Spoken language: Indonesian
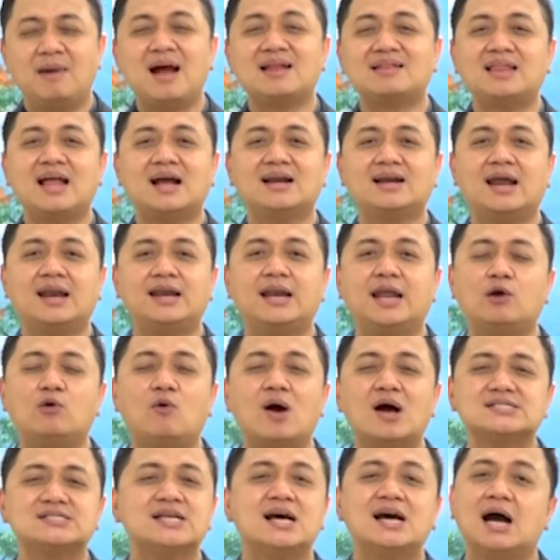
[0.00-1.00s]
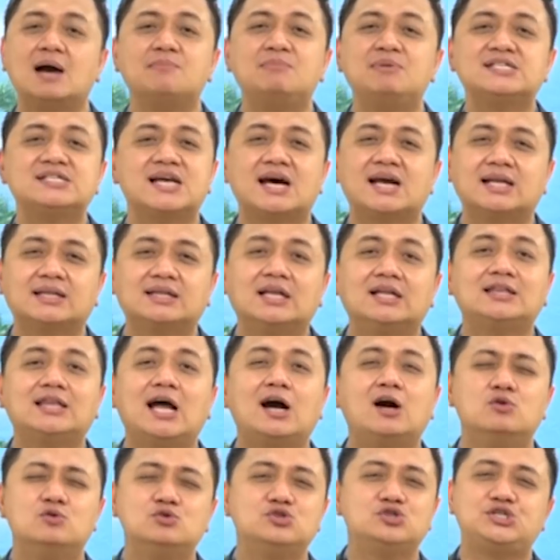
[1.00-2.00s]
Matang dan dewasa nggak bicara
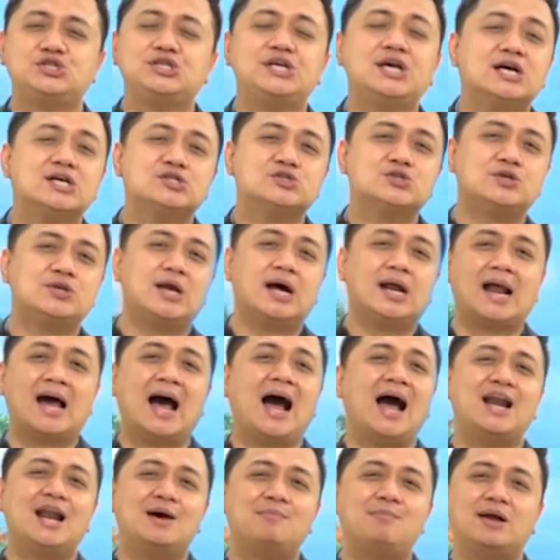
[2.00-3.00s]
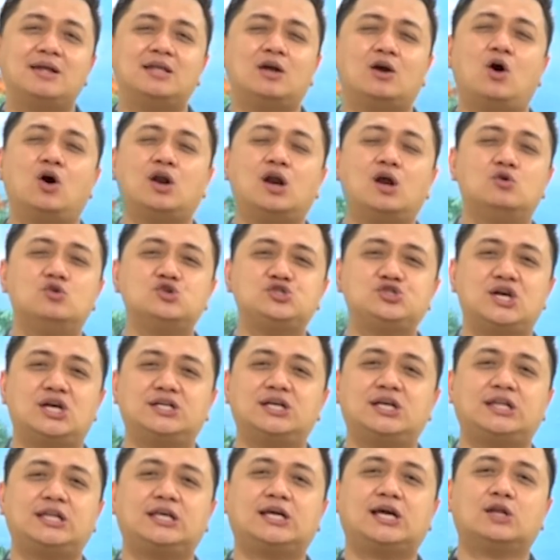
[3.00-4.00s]
tentang usia, saudara. Ada banyak orang
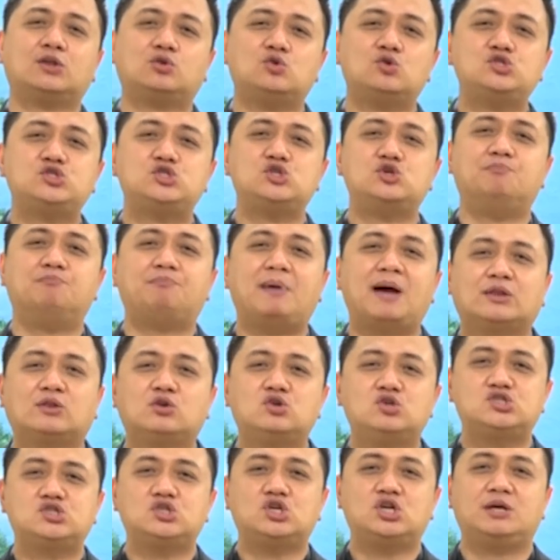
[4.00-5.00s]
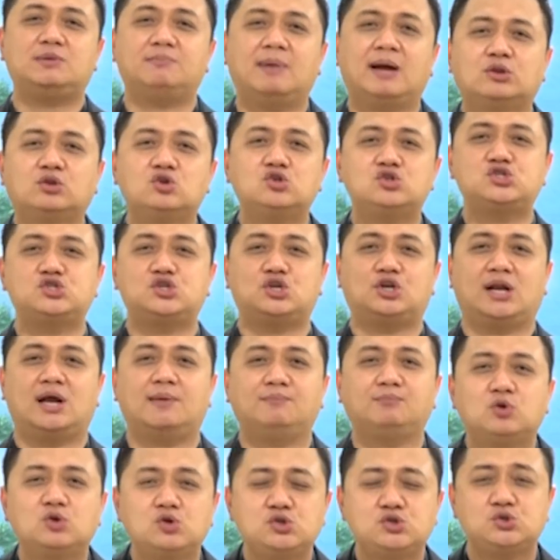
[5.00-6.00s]
usianya 37, 47, 57,
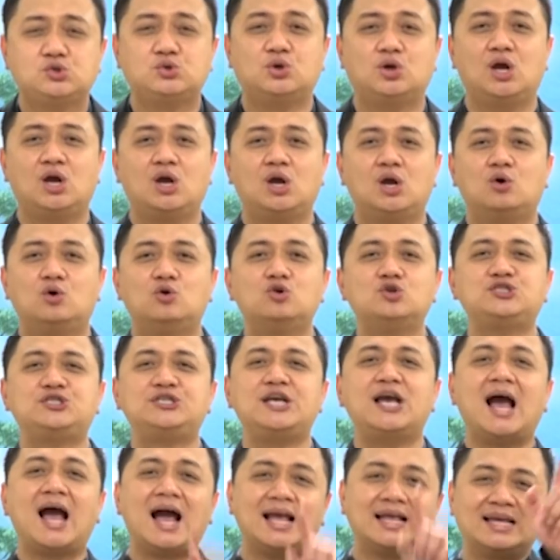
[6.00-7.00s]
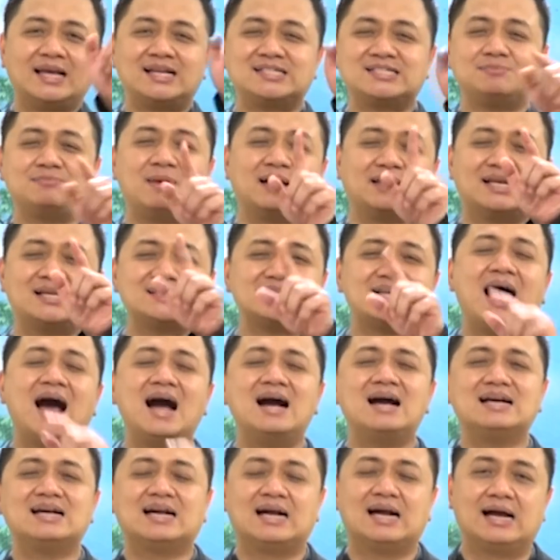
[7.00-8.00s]
67. Usia hanya sebatas
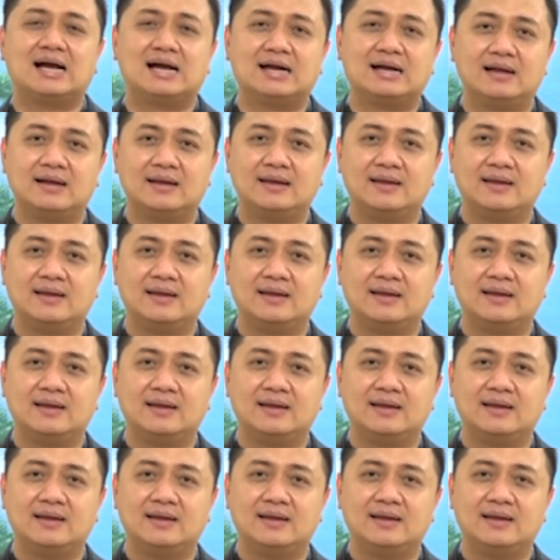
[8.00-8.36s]
angka.